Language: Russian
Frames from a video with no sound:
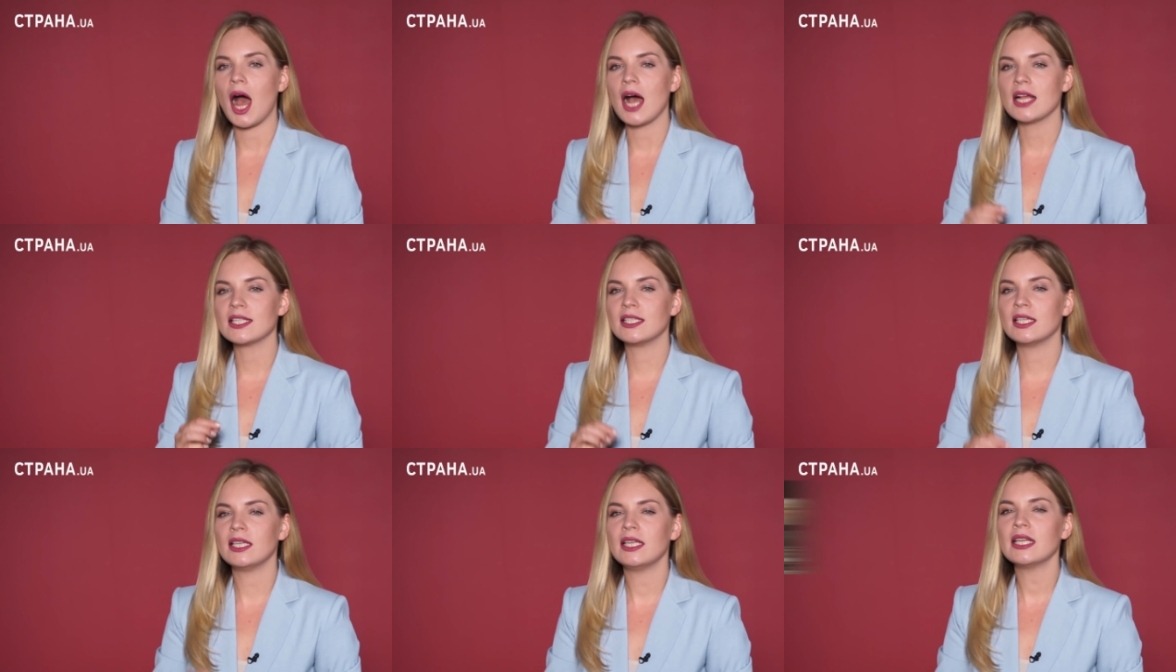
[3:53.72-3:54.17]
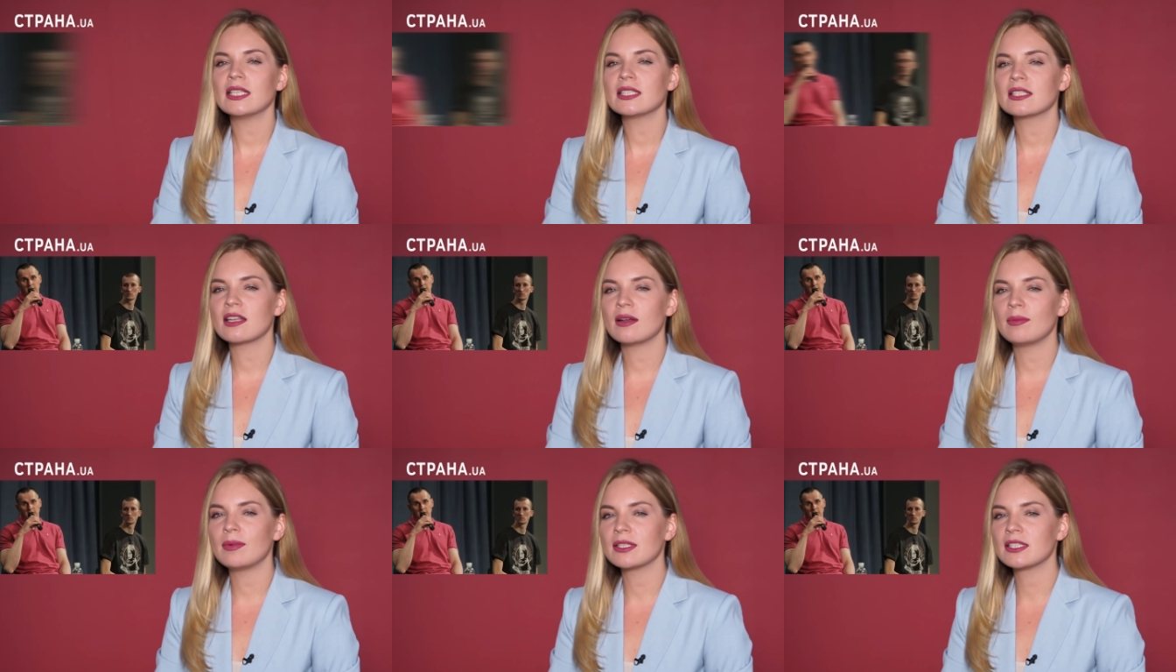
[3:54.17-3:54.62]
А
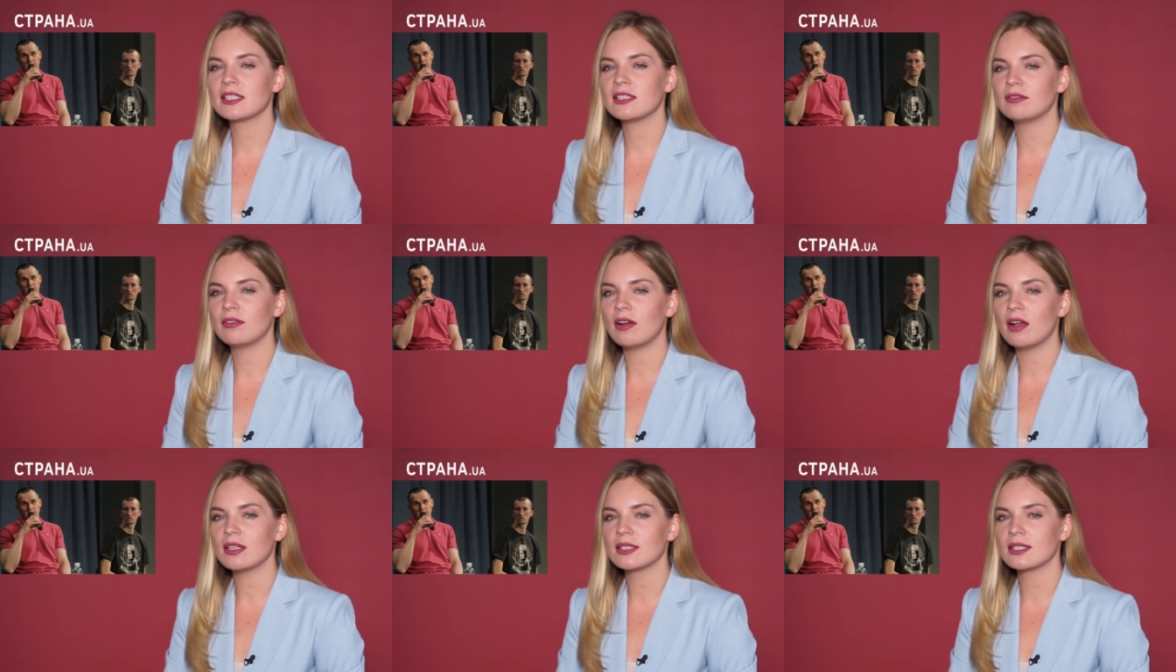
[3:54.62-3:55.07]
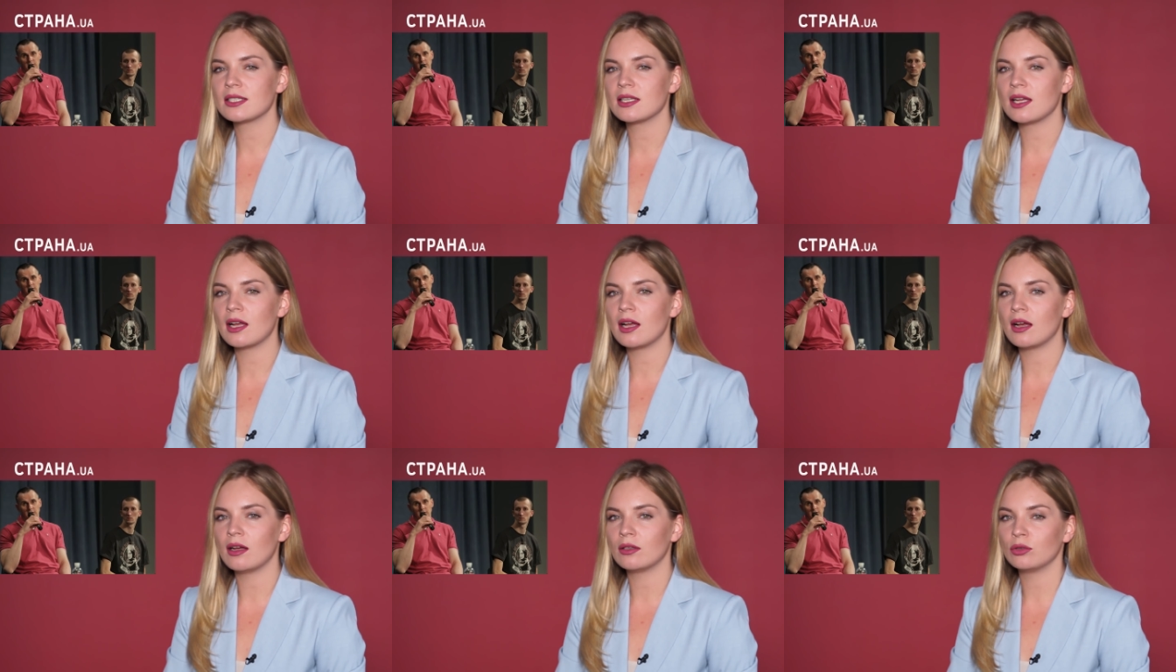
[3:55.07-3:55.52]
Зеленском
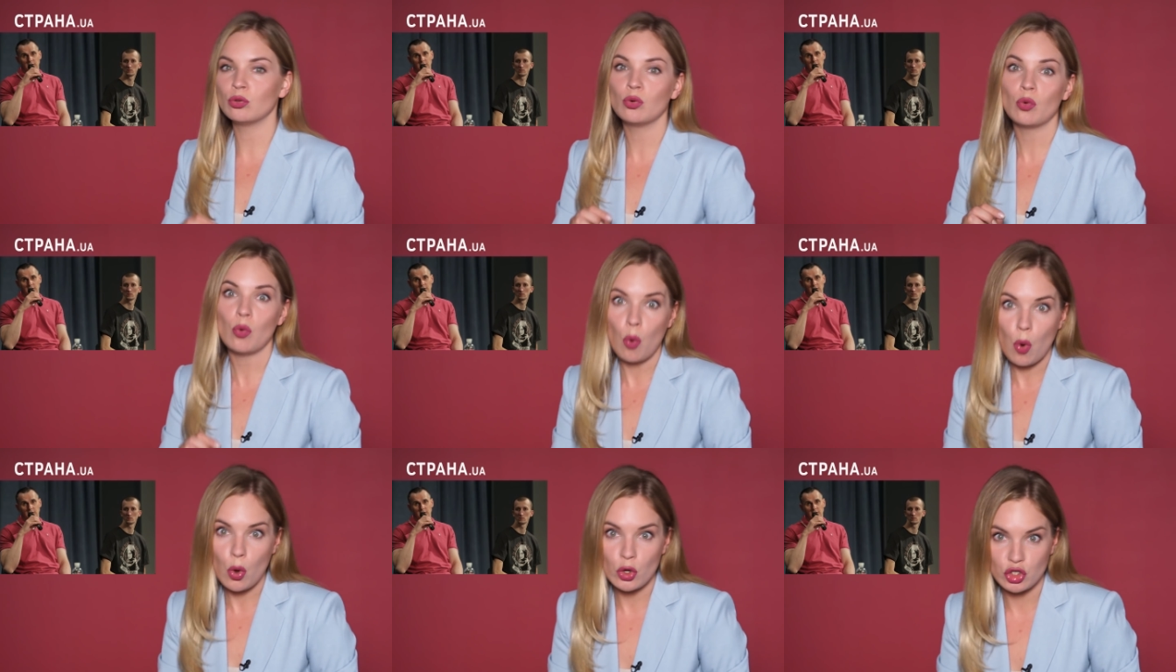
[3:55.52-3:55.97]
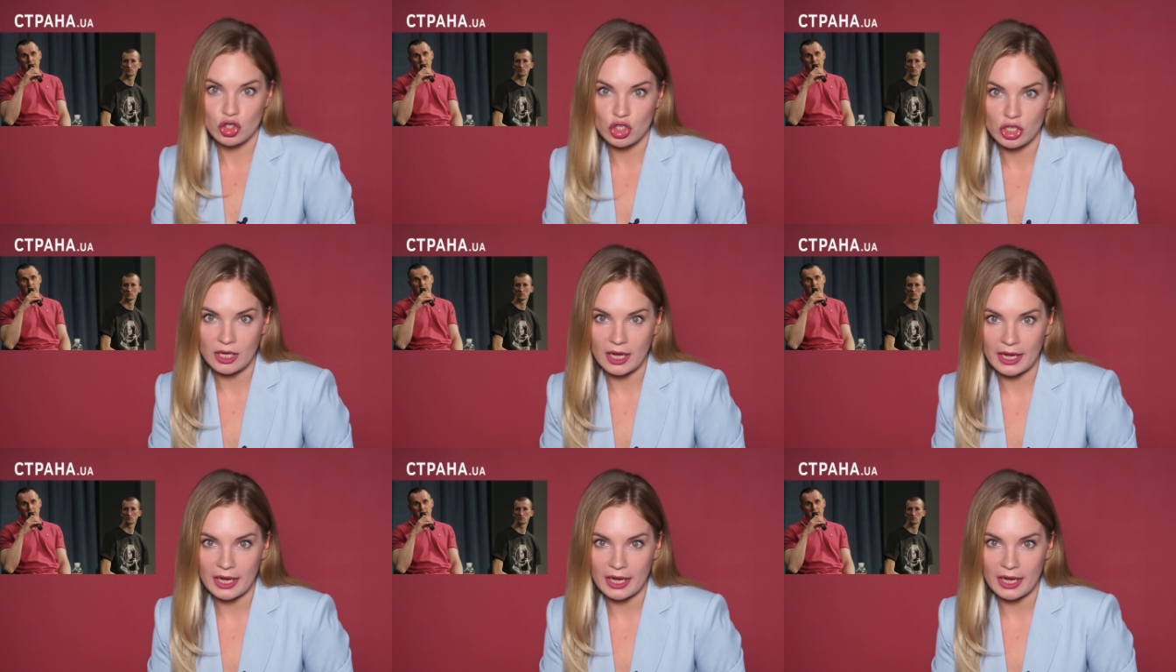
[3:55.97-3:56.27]
отзывался ну очень